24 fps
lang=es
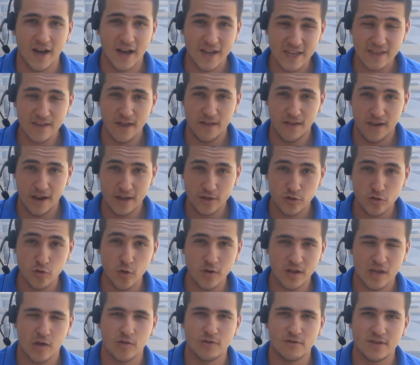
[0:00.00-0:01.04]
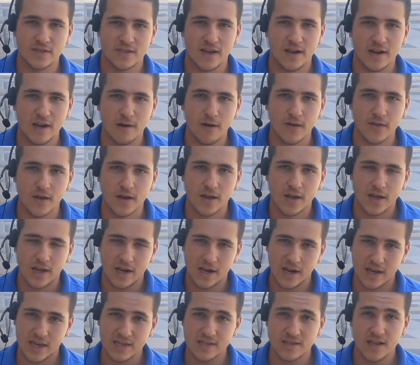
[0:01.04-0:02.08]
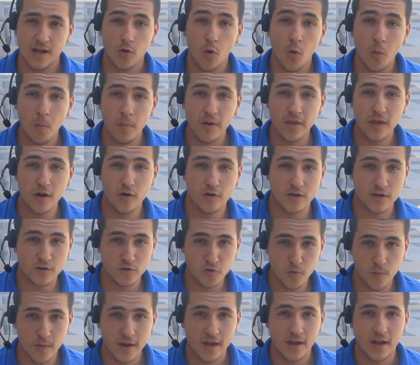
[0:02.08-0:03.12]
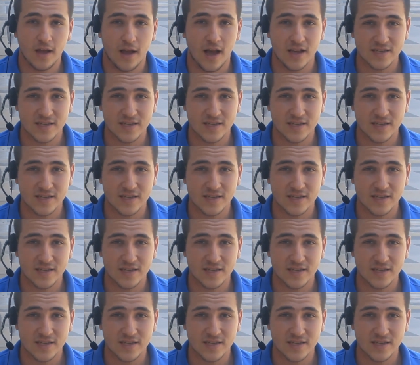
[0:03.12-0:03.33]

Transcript: Aquí desde la histórica Universidad de La Habana les quise dar un video resumen